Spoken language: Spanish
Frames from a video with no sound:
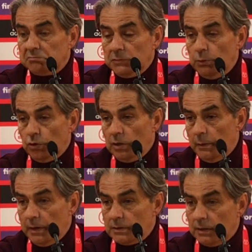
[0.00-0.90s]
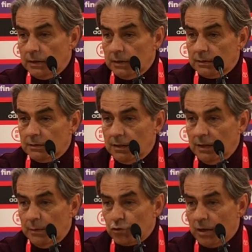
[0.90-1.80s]
bueno, y la verdad es que
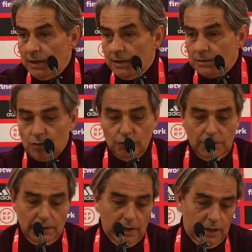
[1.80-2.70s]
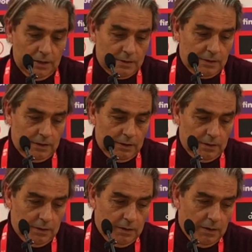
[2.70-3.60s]
teníamos ganas o tenía ganas de
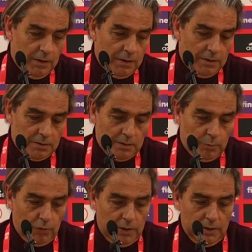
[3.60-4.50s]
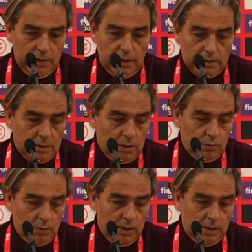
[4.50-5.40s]
que se pudieran ir a casa con
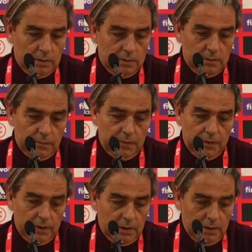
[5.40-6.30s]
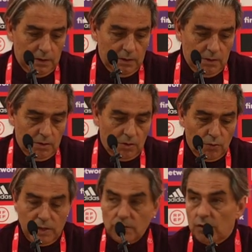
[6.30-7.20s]
una con
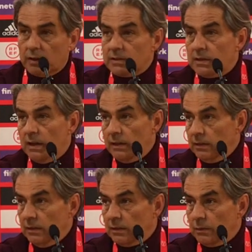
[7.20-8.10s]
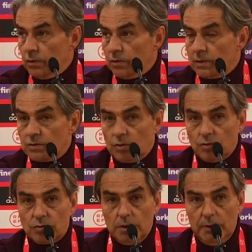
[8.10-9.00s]
una sonrisa y que bueno, que esto
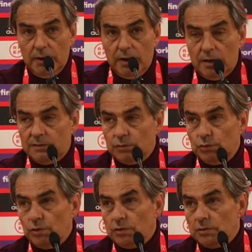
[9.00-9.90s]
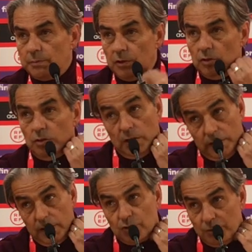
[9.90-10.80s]
nos sirva de cara al futuro, ¿no? Pero
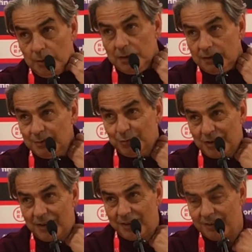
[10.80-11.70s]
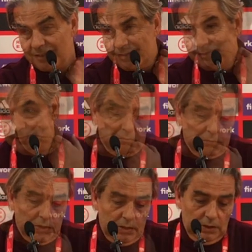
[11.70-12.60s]
gracias, obviamente. Muchas gracias.
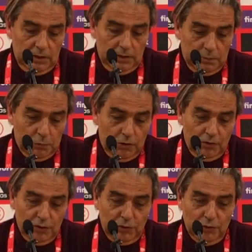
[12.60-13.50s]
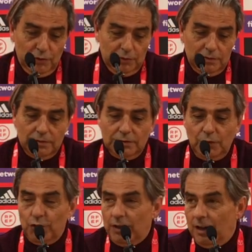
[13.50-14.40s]
Sí, como digo yo, todo,
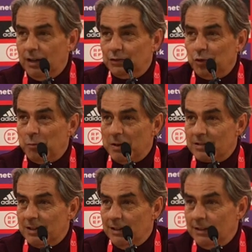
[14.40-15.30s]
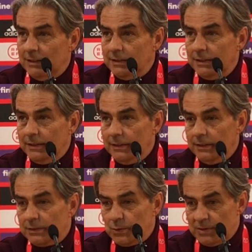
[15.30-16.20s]
todo llega, todo pasa,
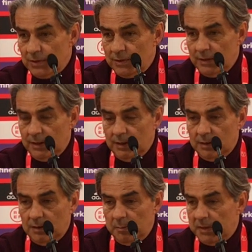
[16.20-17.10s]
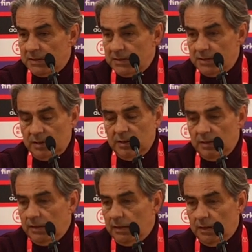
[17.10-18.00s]
eh, es cuestión de,
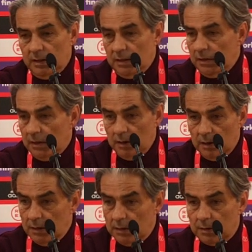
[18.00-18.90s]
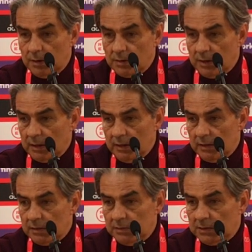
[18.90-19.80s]
persistir, de,
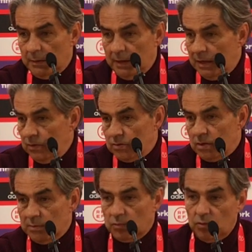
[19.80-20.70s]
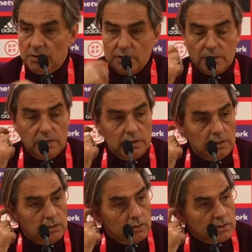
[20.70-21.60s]
seguir trabajando, sabemos lo que es
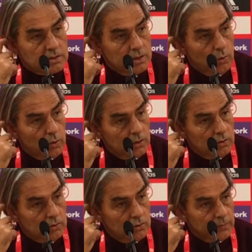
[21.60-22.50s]
este, lo que es este juego.